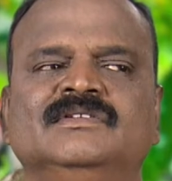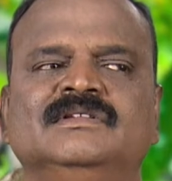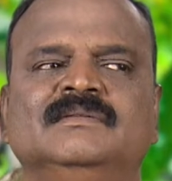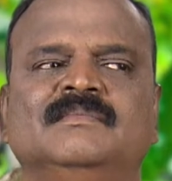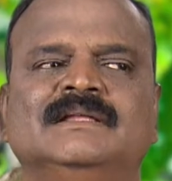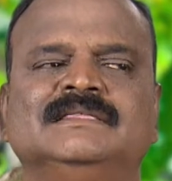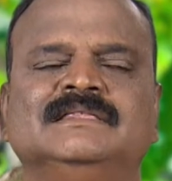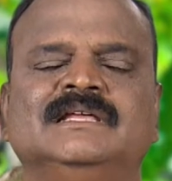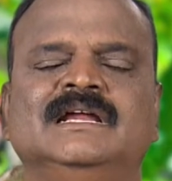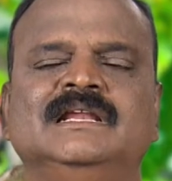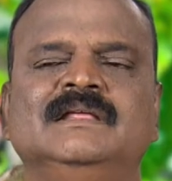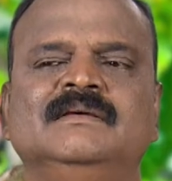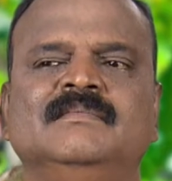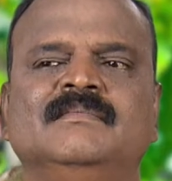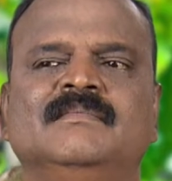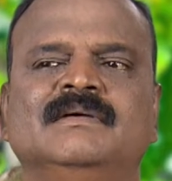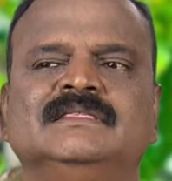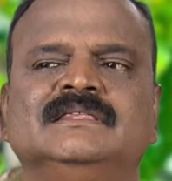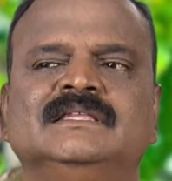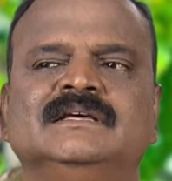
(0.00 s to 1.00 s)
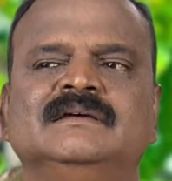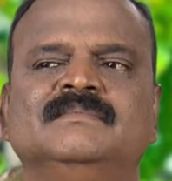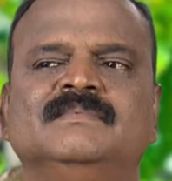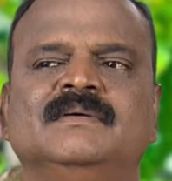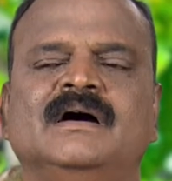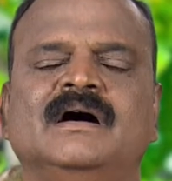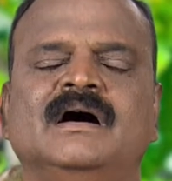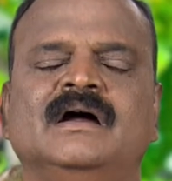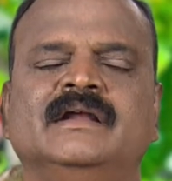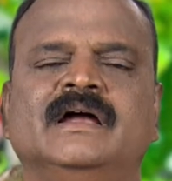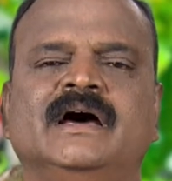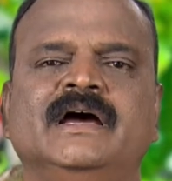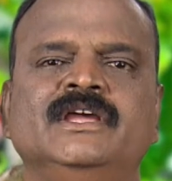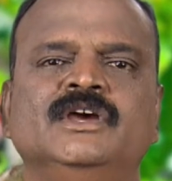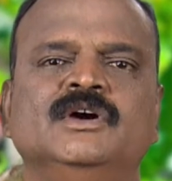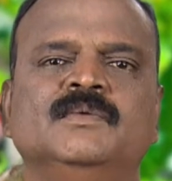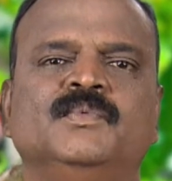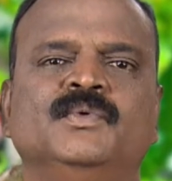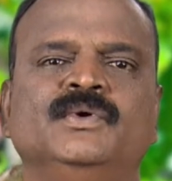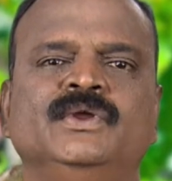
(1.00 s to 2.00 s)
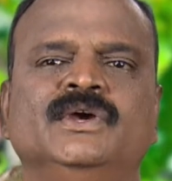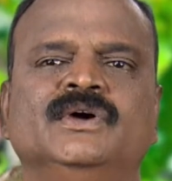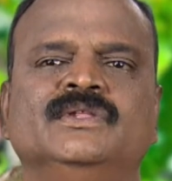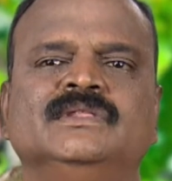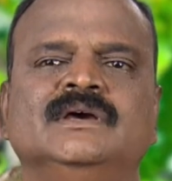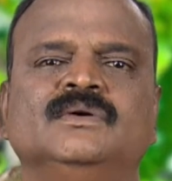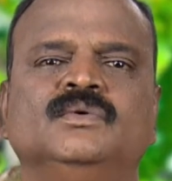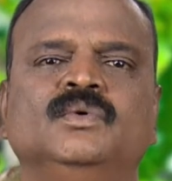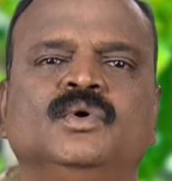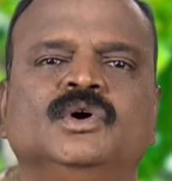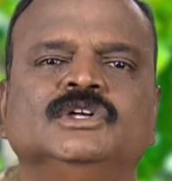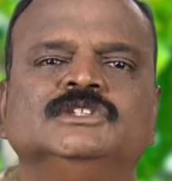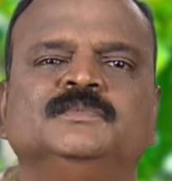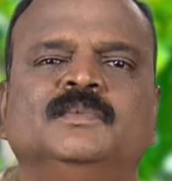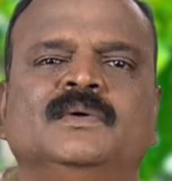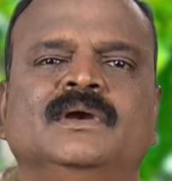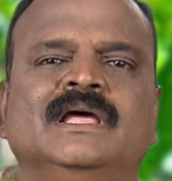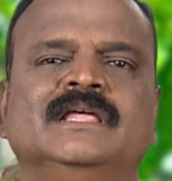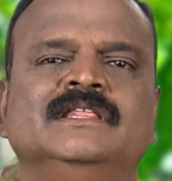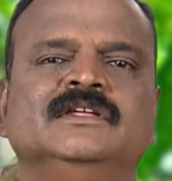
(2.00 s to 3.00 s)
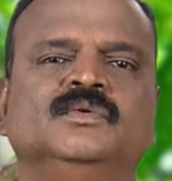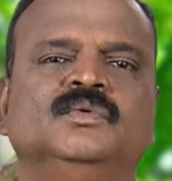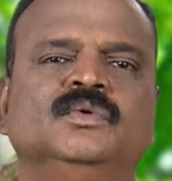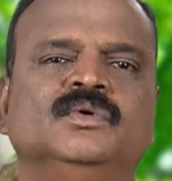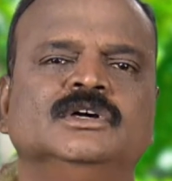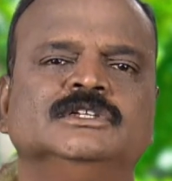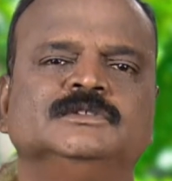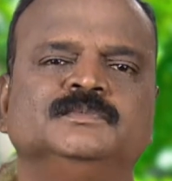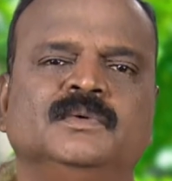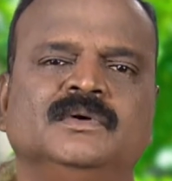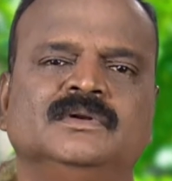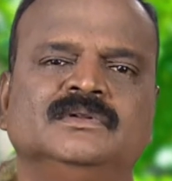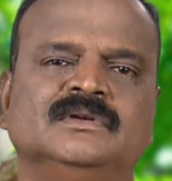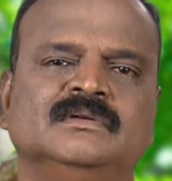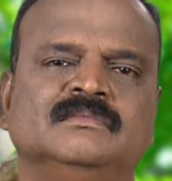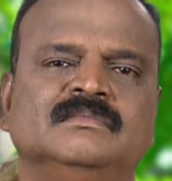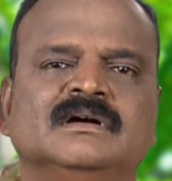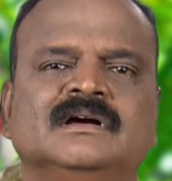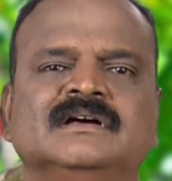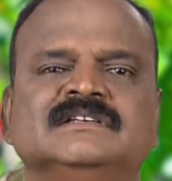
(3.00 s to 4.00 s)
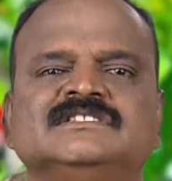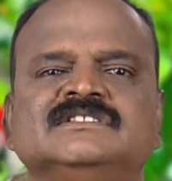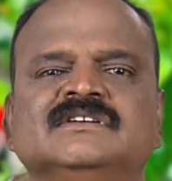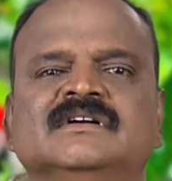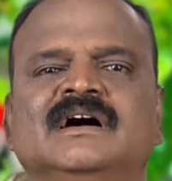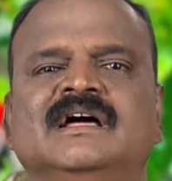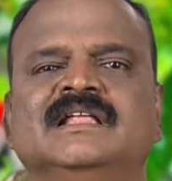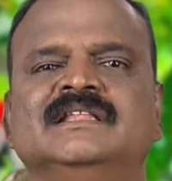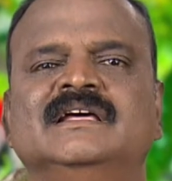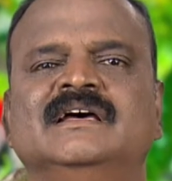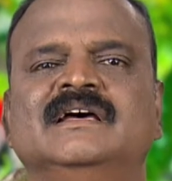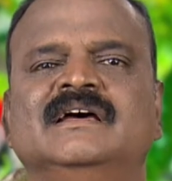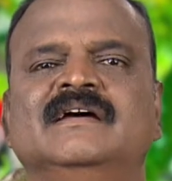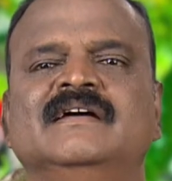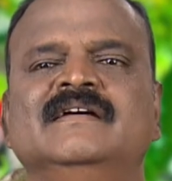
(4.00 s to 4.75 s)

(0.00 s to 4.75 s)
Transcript: வந்து மற்ற அணி மற்ற இப்போ நாயோ பூனையோ வந்தால் குளுக்கோஸ் போடலாம் இது குளுக்கோஸ் போடுறது ரொம்ப கஷ்டம் அந்த